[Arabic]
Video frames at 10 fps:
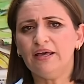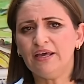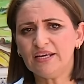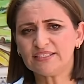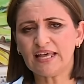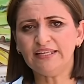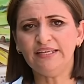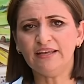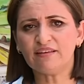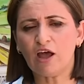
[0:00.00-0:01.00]

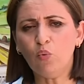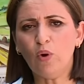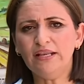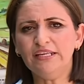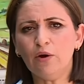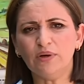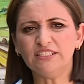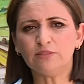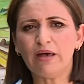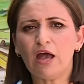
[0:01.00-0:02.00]
إحصائيات أولية
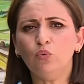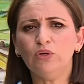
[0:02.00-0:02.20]
ونسبة